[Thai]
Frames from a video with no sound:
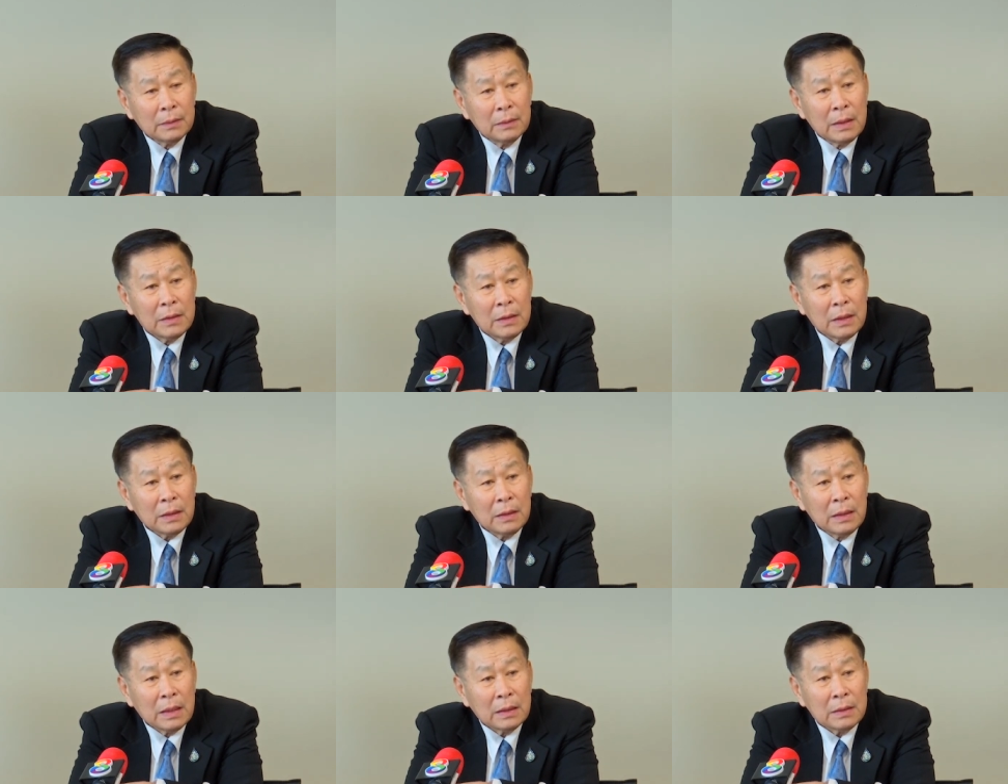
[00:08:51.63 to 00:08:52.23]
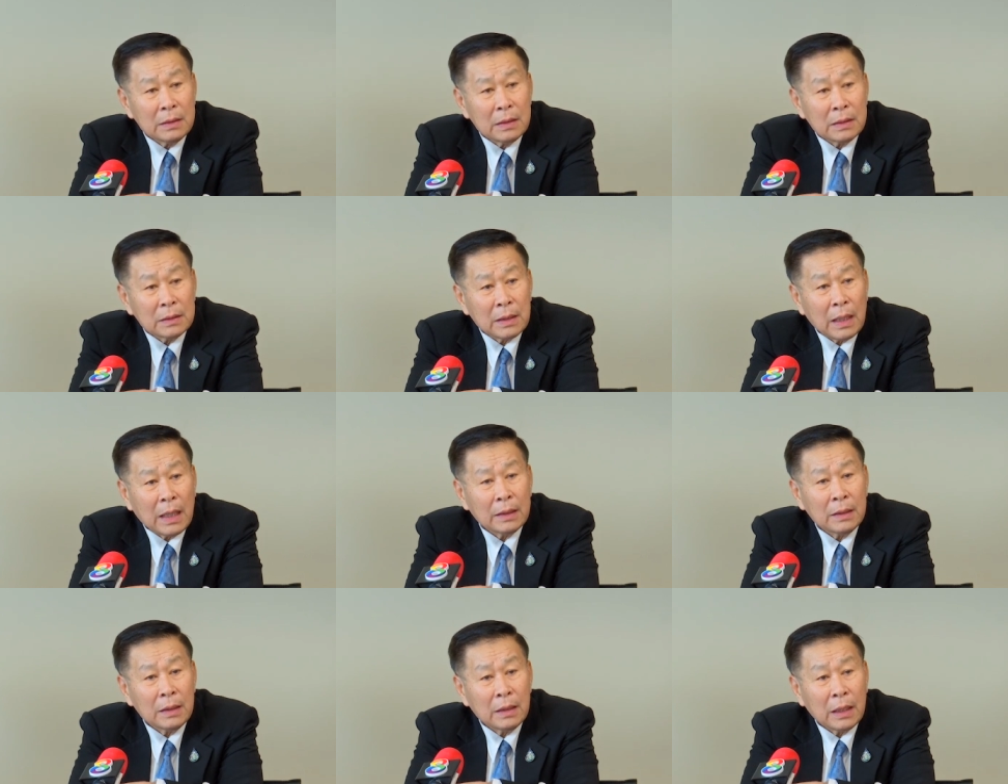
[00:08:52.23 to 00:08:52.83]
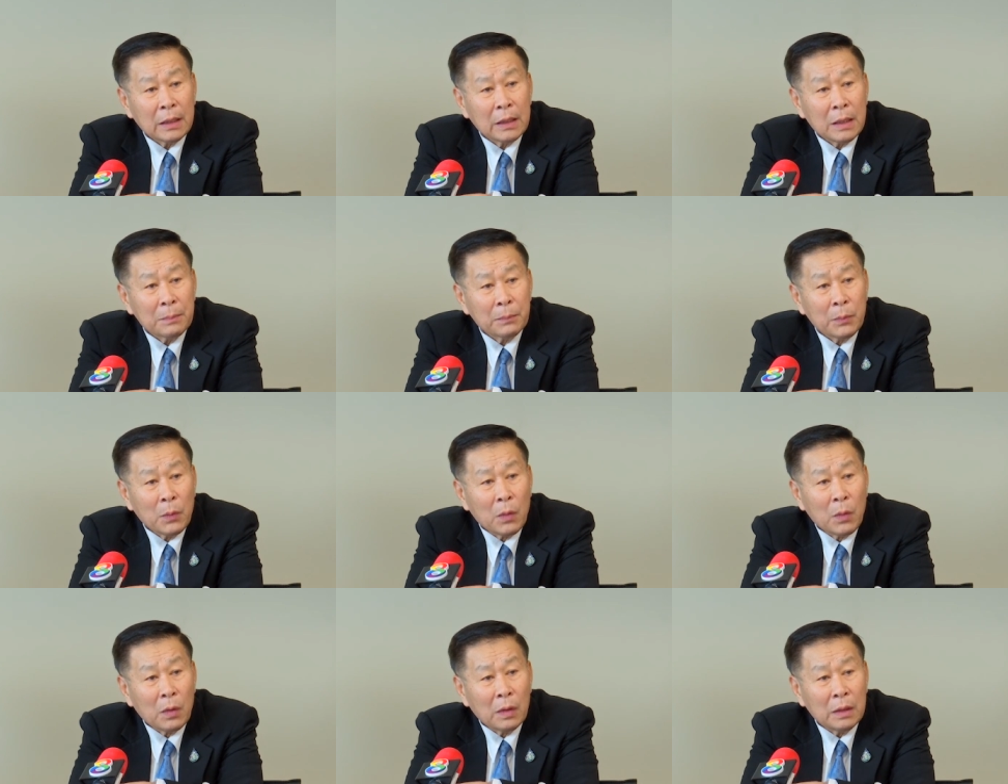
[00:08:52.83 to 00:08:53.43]
นิสิตนักศึกษาทั้งหลายทั้ง
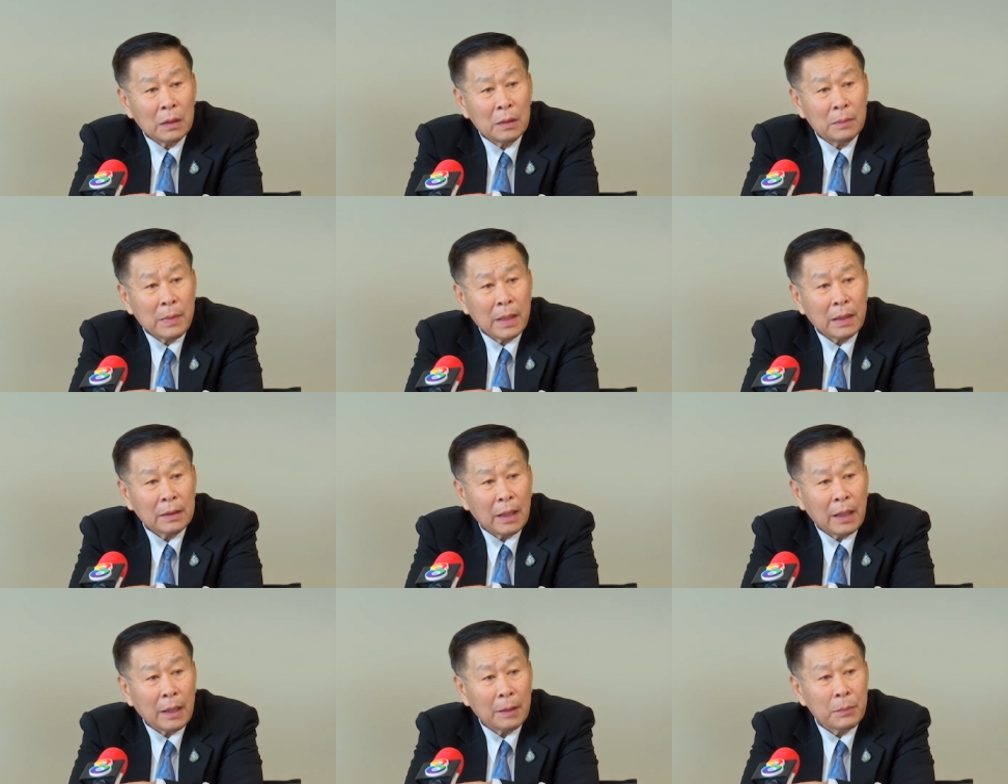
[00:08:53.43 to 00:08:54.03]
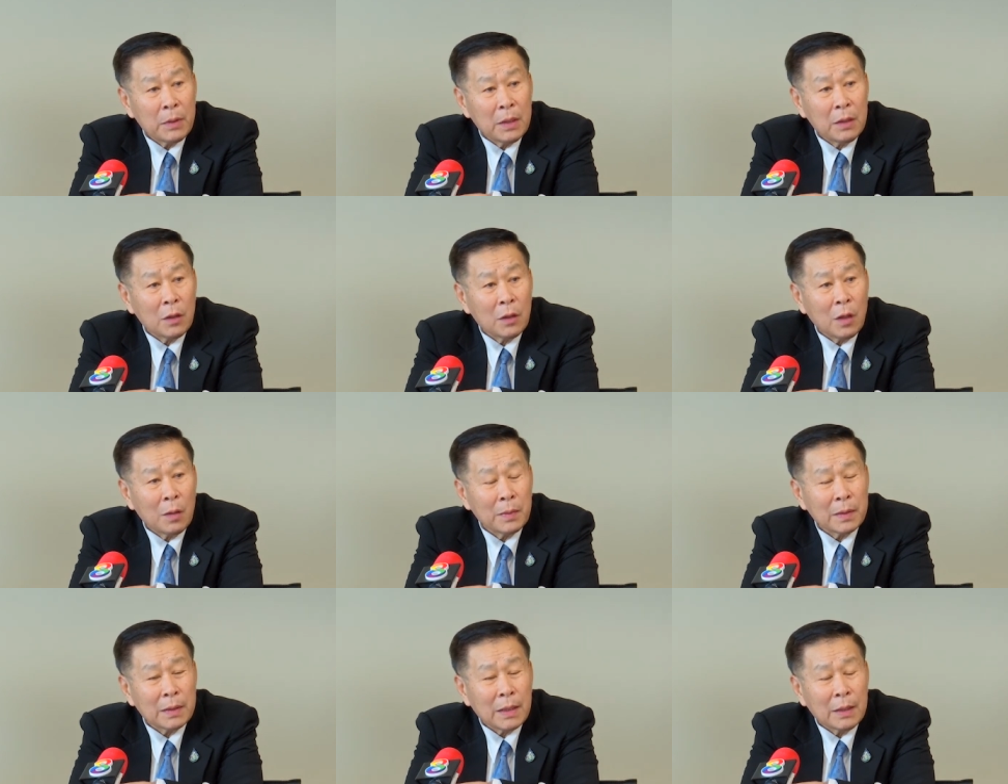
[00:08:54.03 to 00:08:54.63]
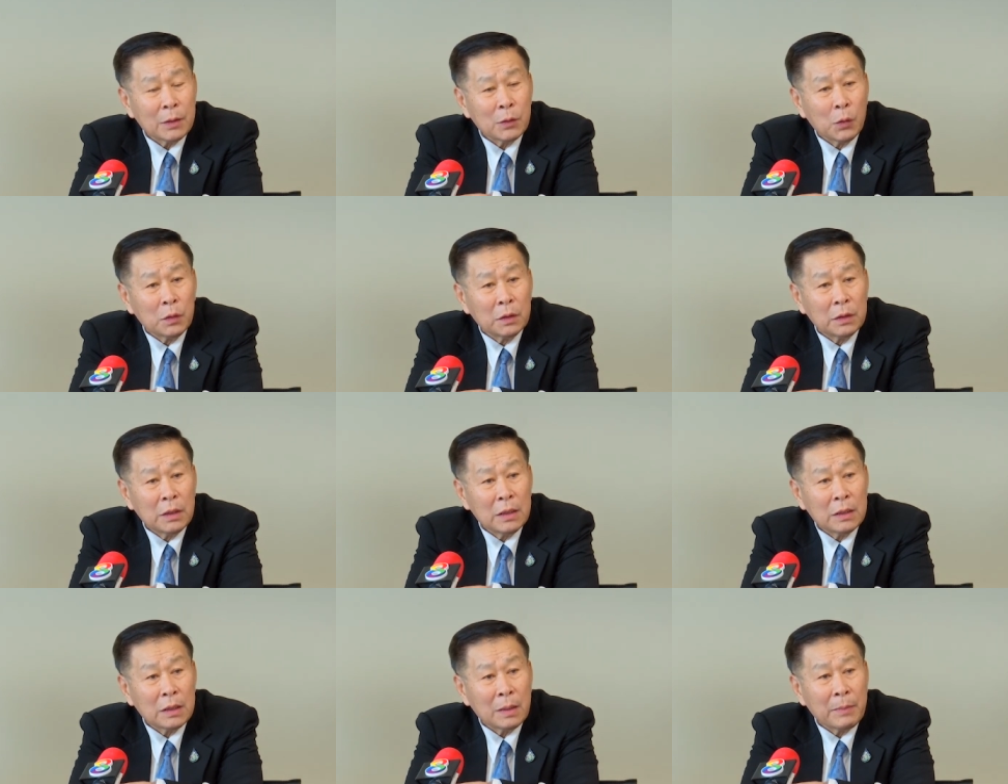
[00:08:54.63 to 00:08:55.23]
ปวงหรือแม้แต่พี่น้องประชาชน
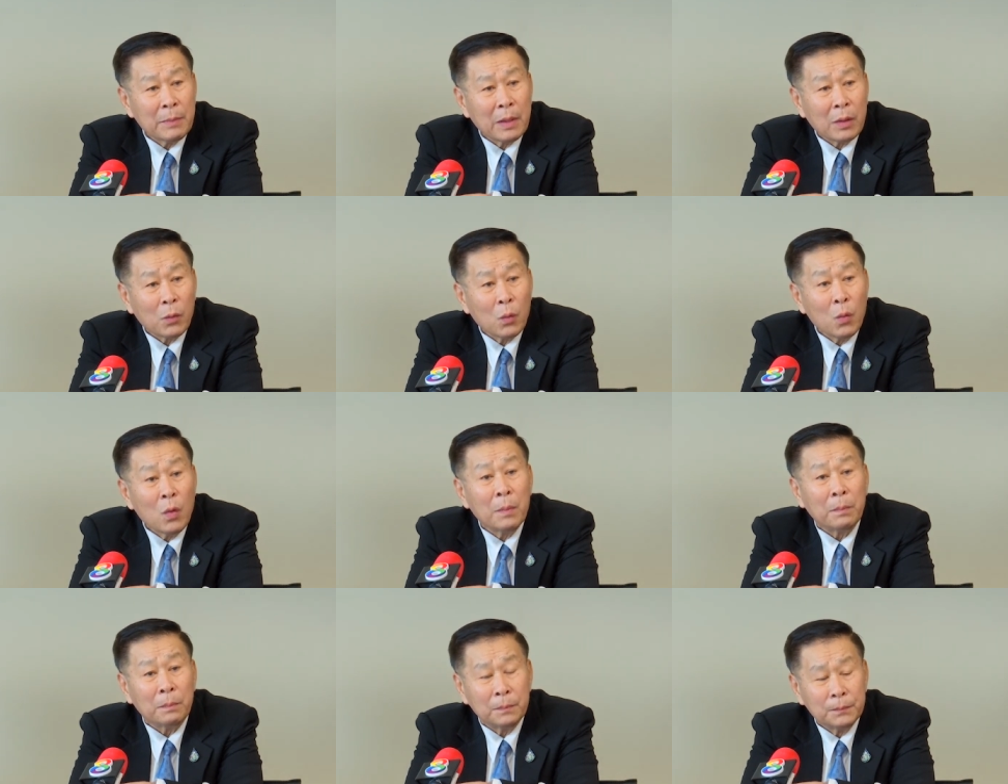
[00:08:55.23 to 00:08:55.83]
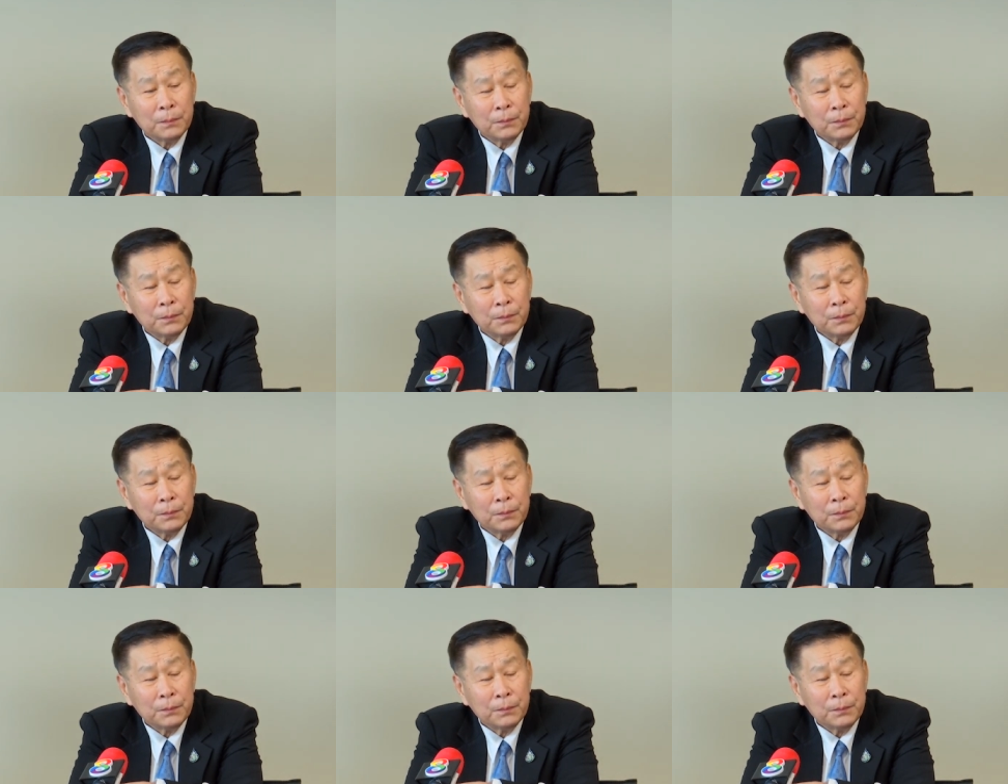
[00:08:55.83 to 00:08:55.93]
ที่จะมาร่วม